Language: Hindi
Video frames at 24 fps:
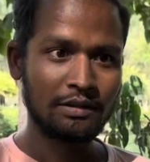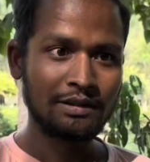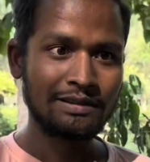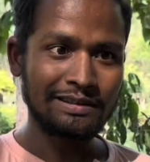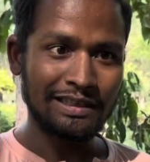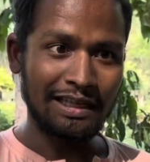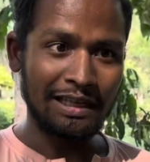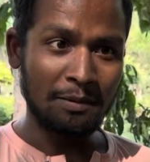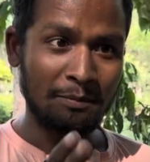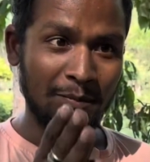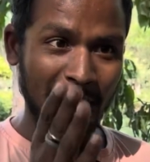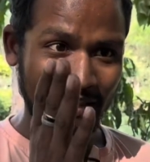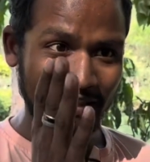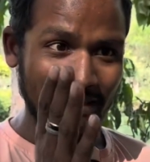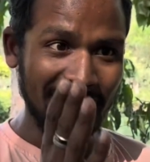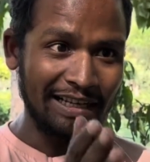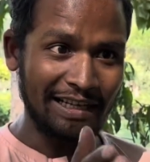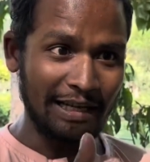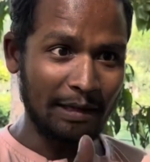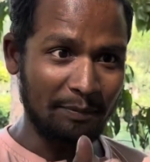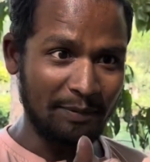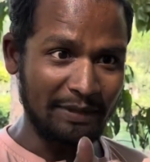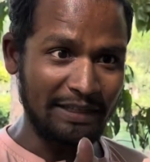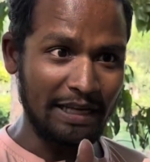चल बंद कर
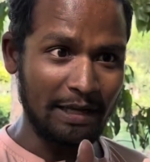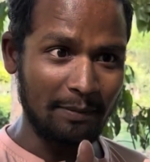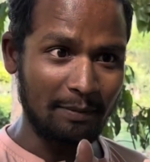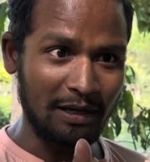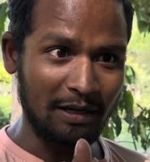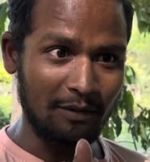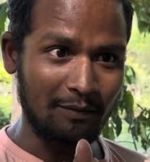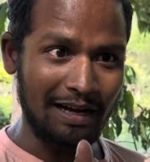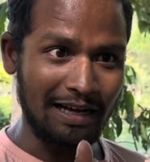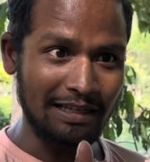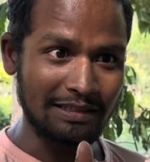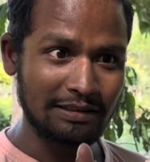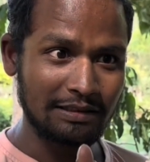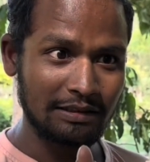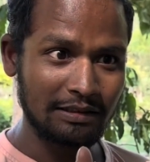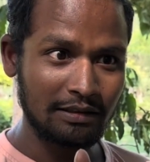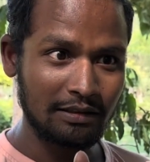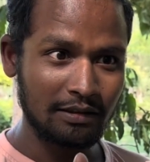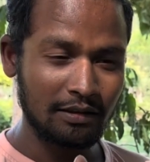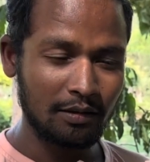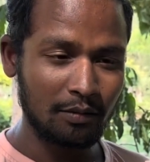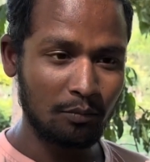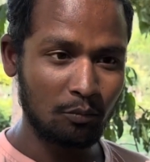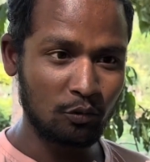अपनी है बकवास
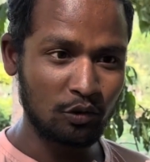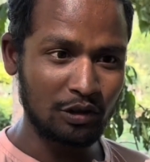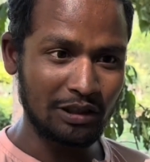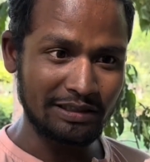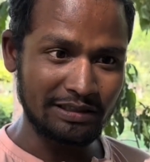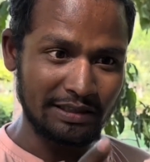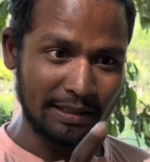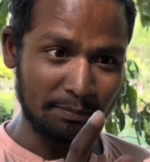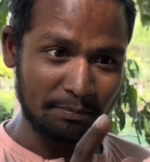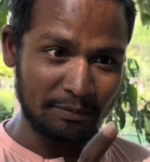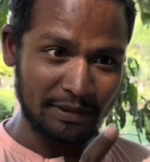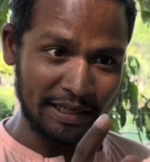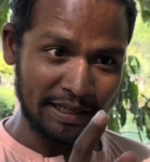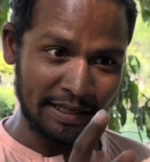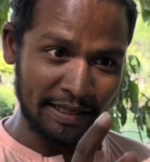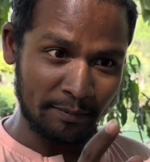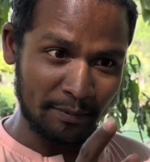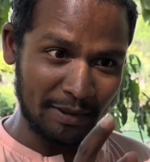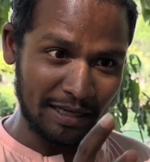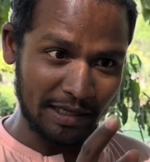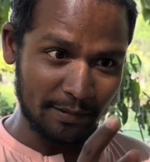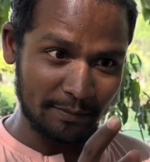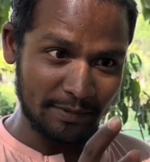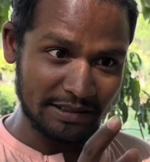मुझे सब तेरे
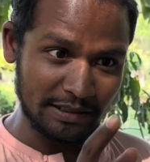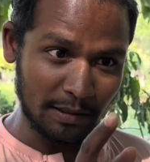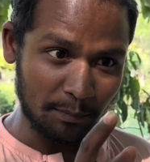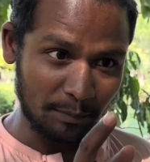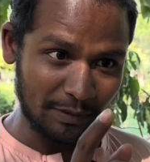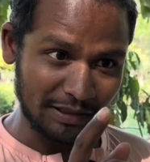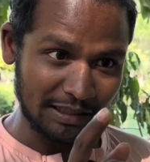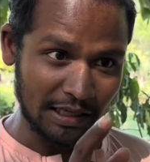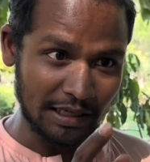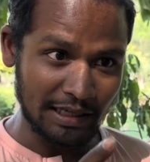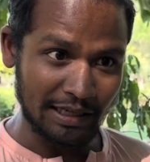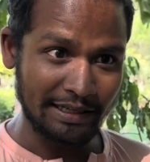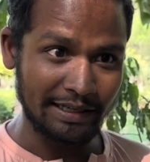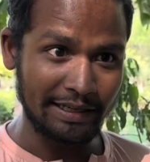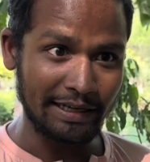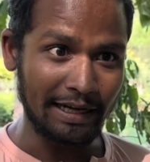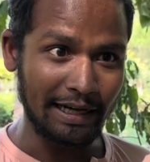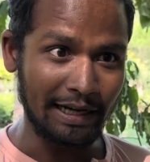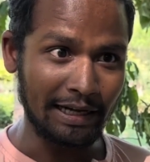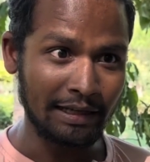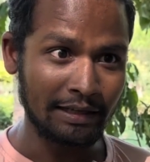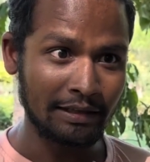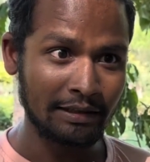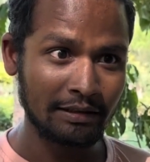बारे में सब पता लग गया
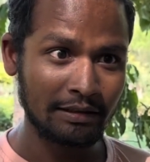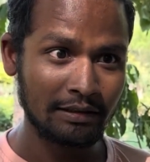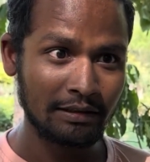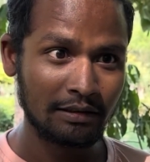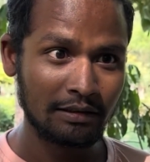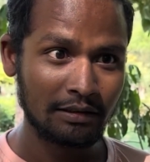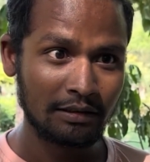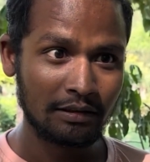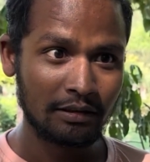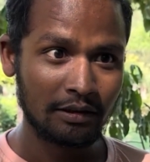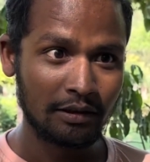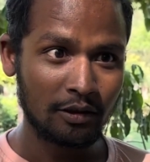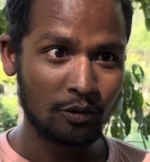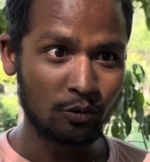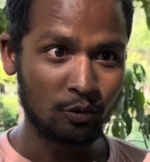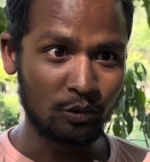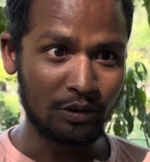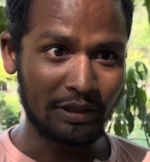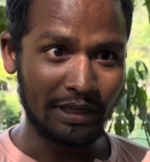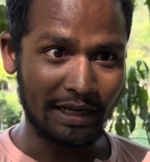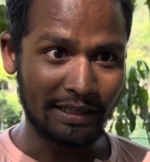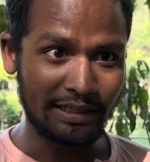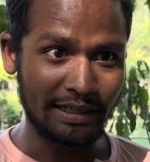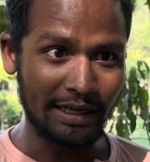है कि तू
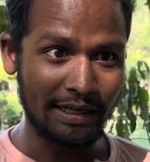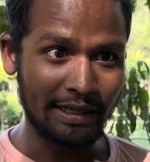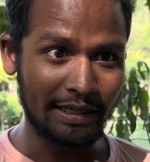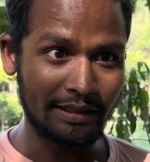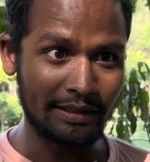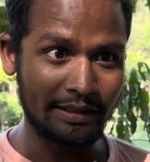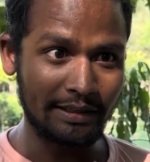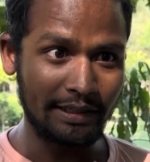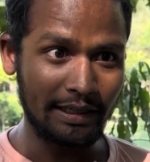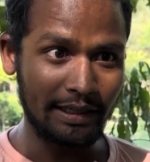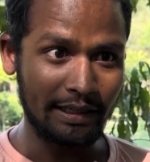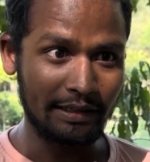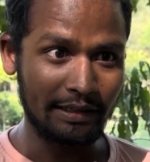क्या क्या करती है